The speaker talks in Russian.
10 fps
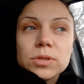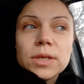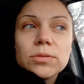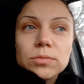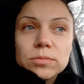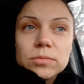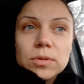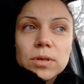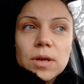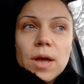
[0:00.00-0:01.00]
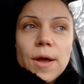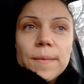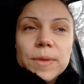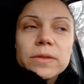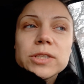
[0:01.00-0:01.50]
среду,
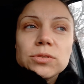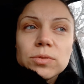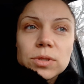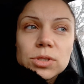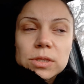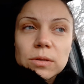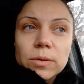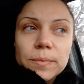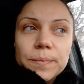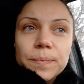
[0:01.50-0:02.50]
на 24 число,